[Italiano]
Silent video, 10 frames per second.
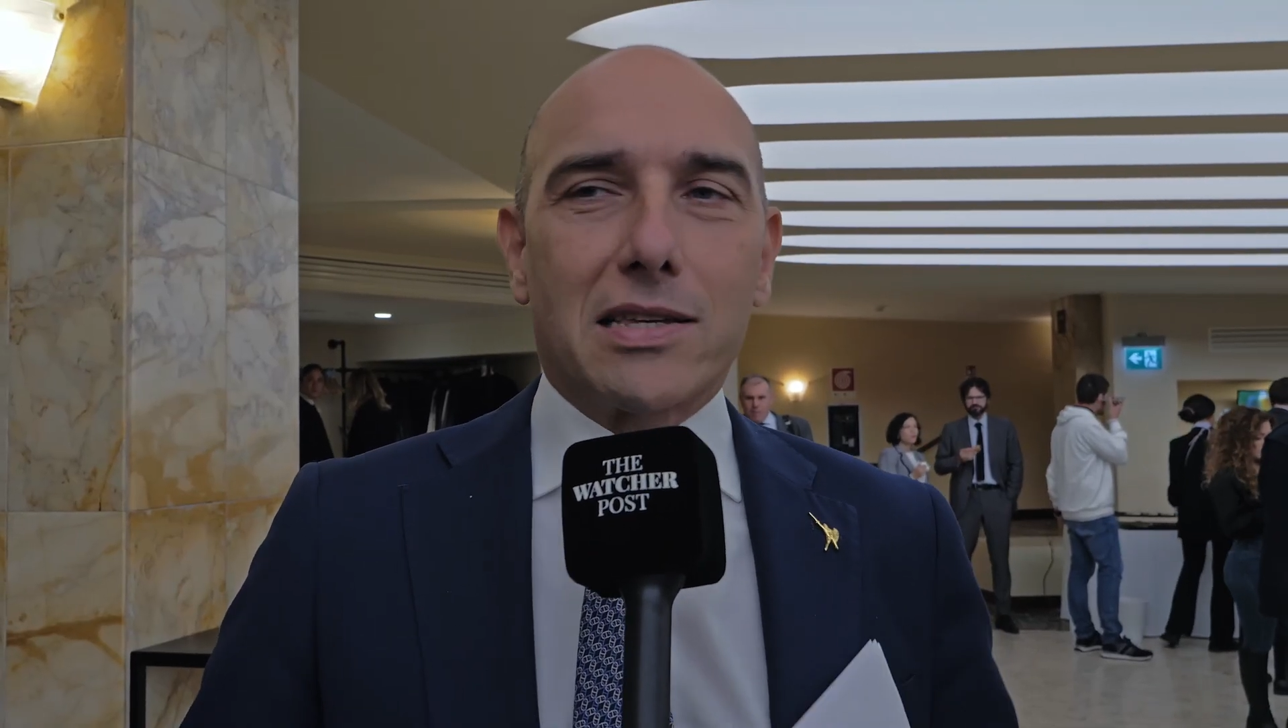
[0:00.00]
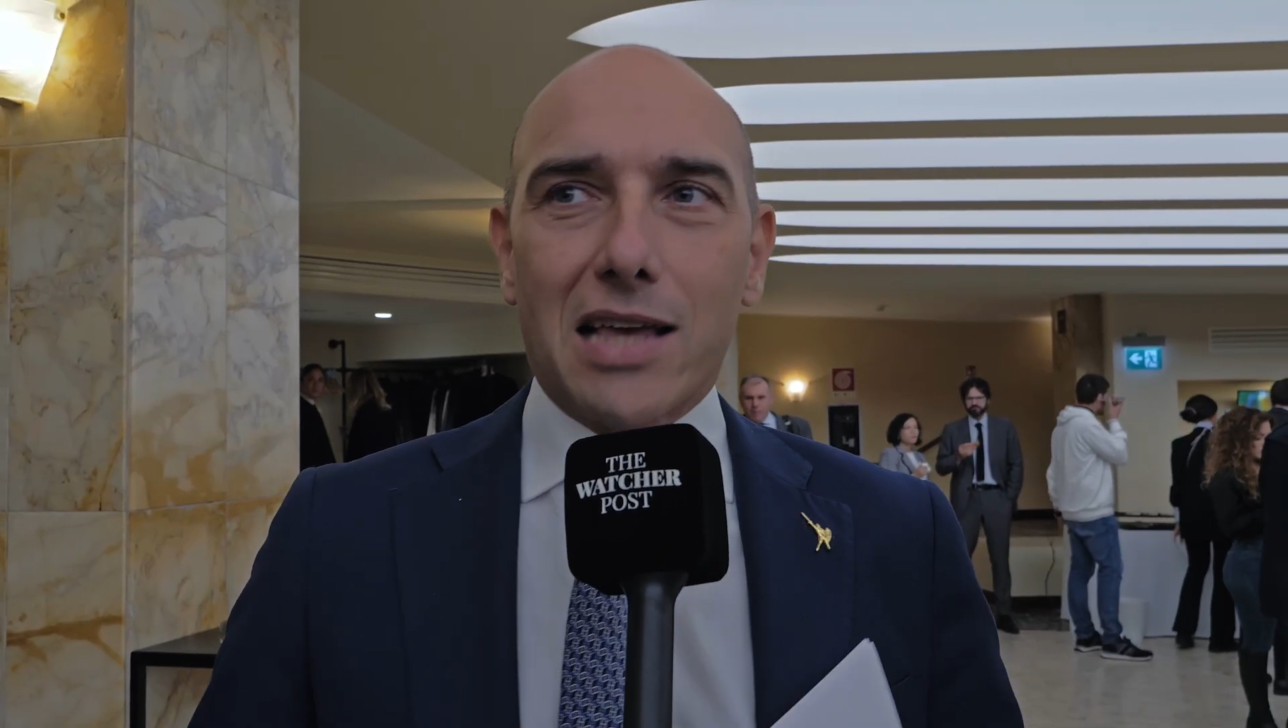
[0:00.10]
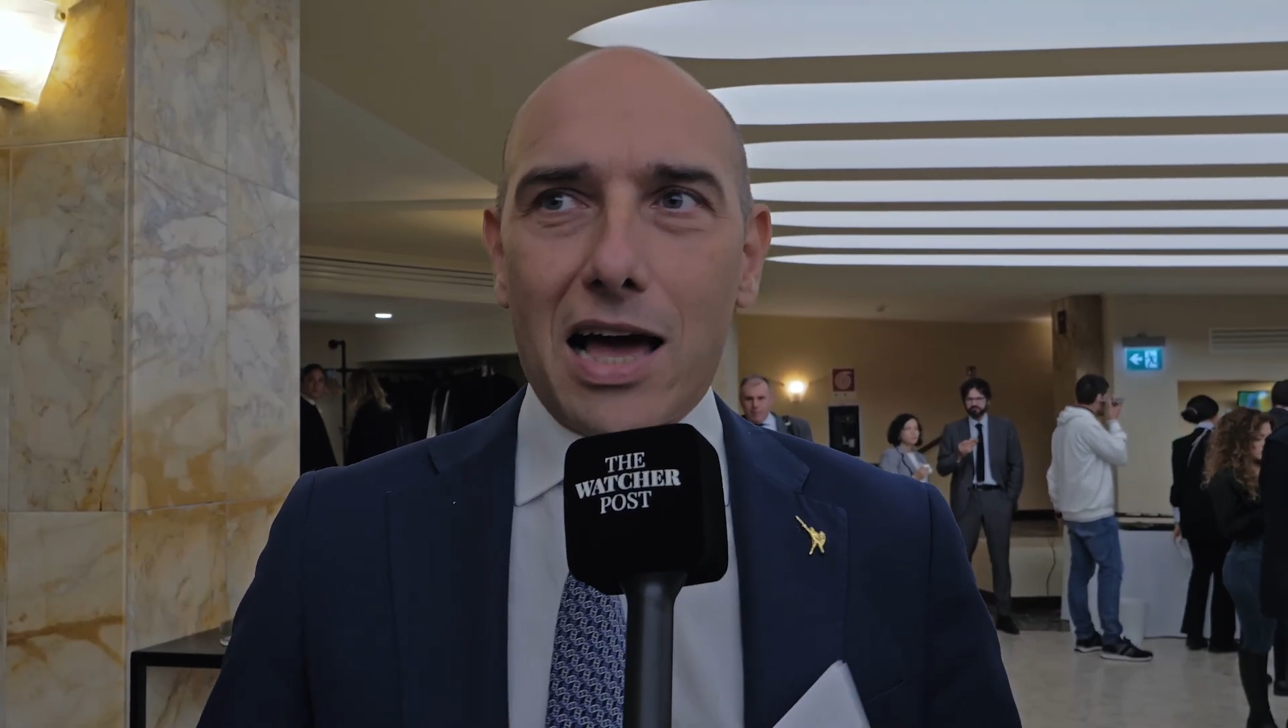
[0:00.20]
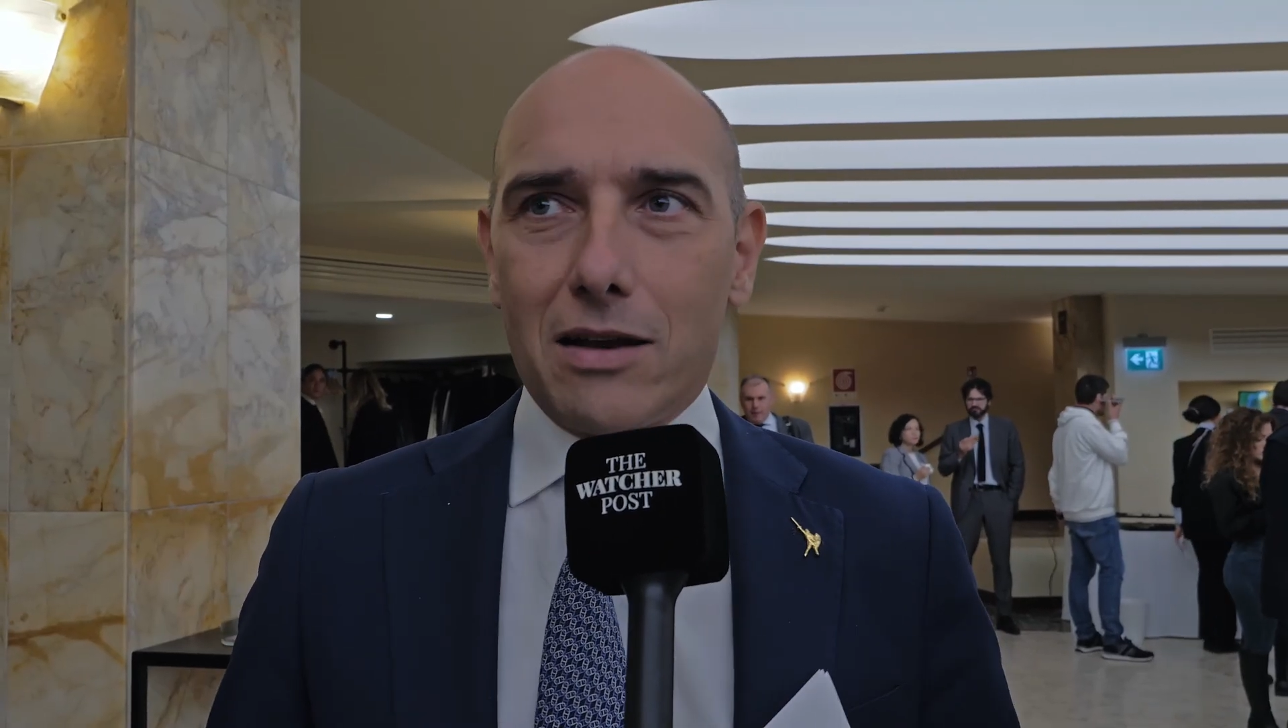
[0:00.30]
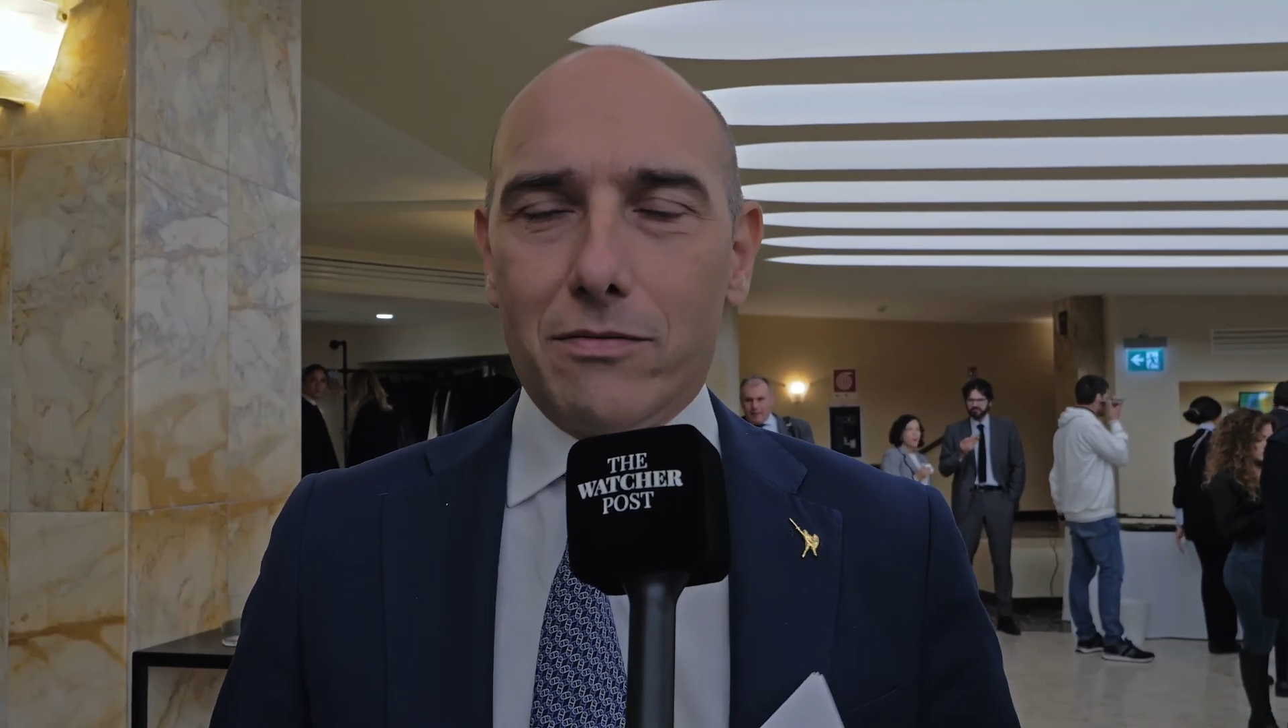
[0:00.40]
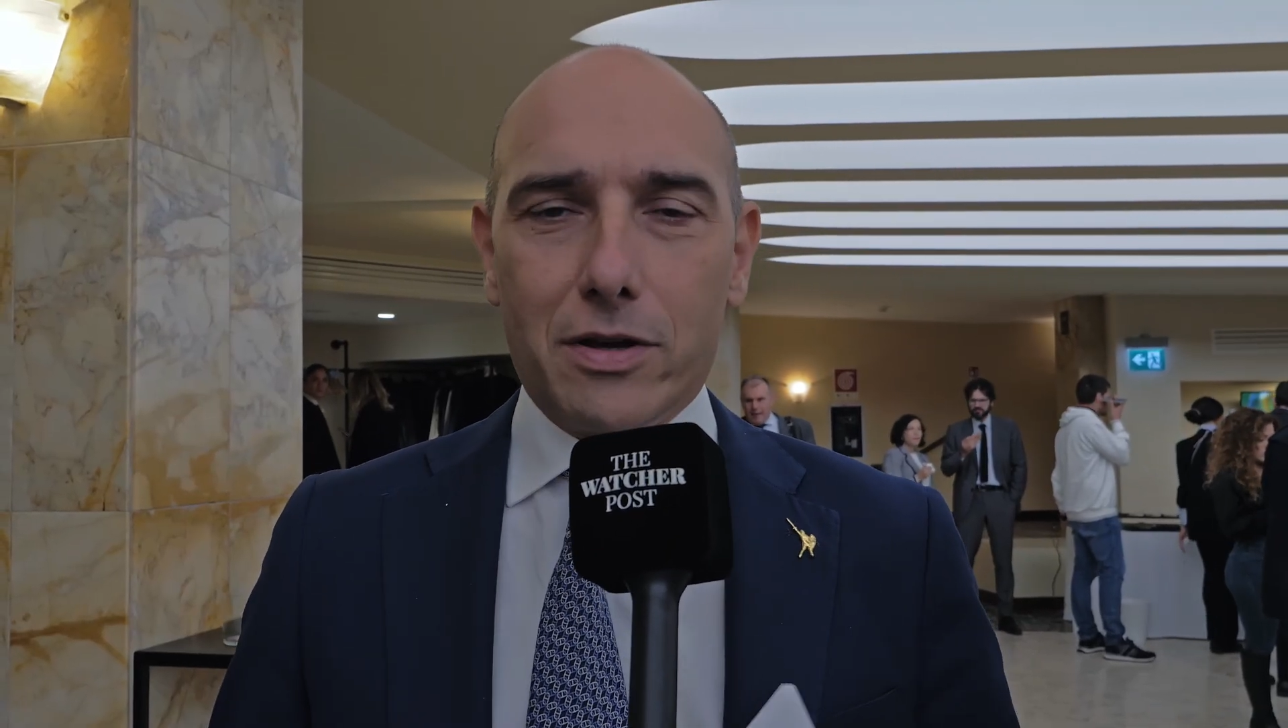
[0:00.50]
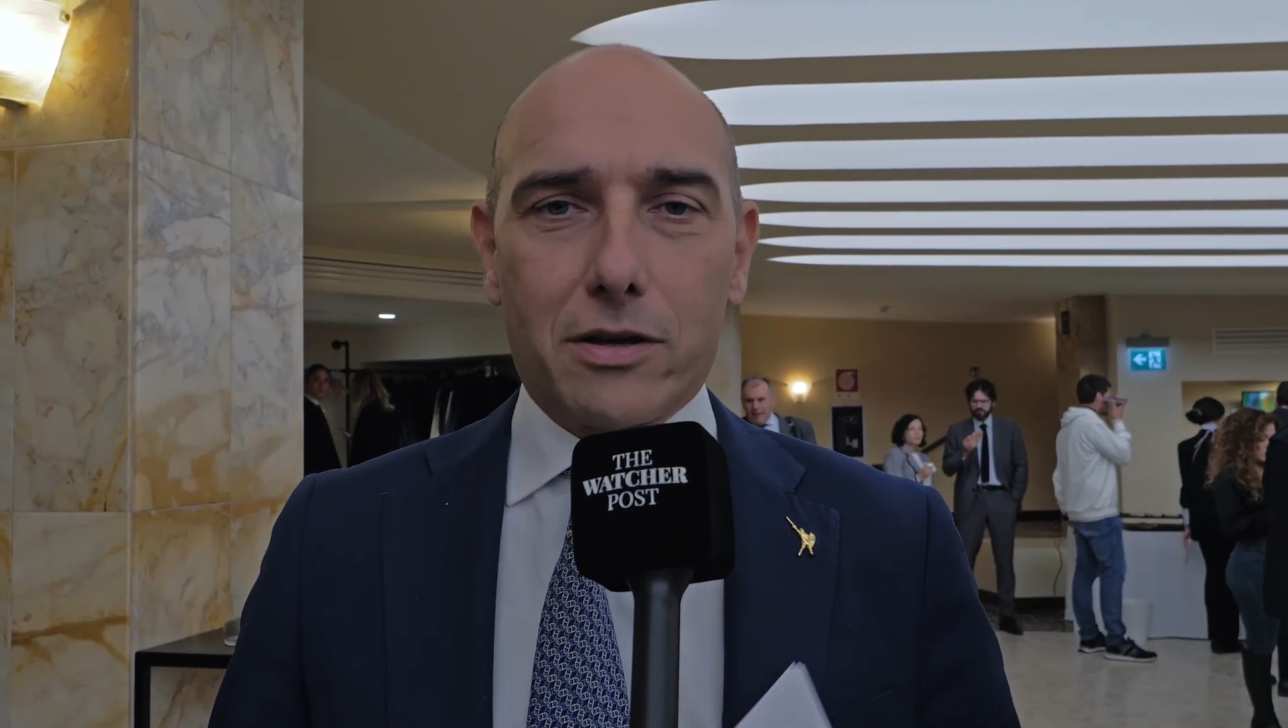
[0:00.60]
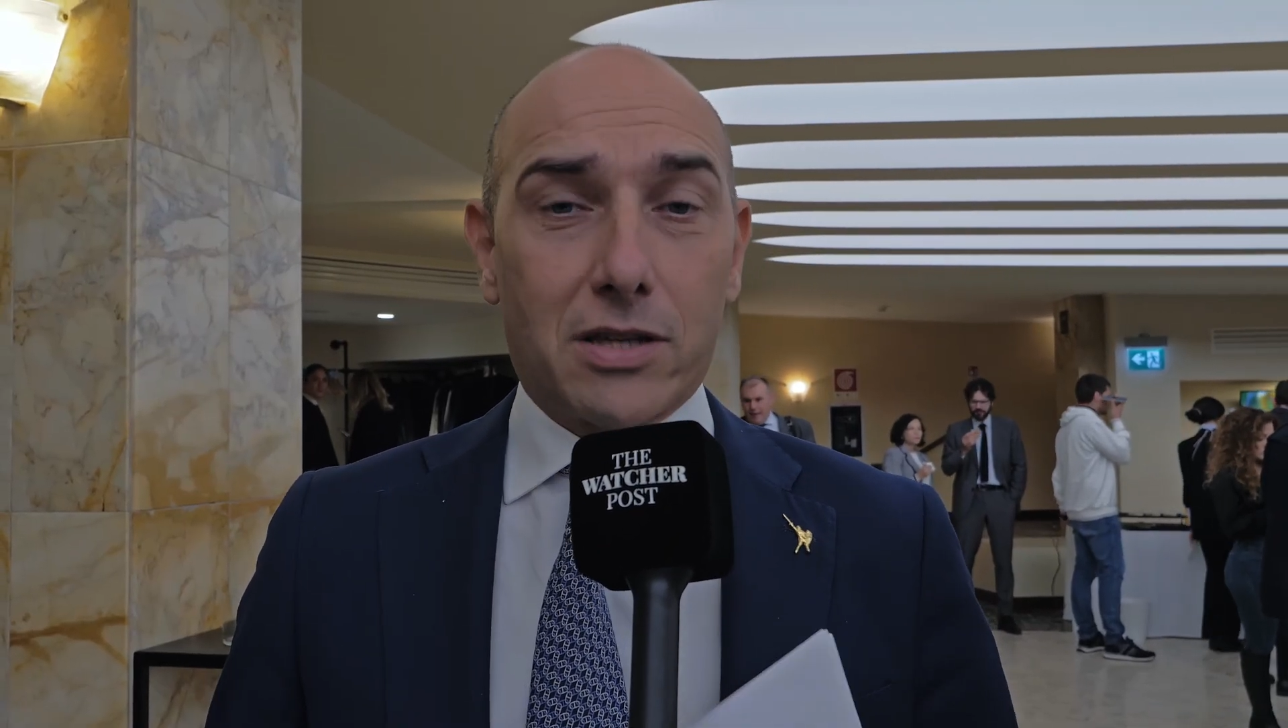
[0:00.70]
salvi,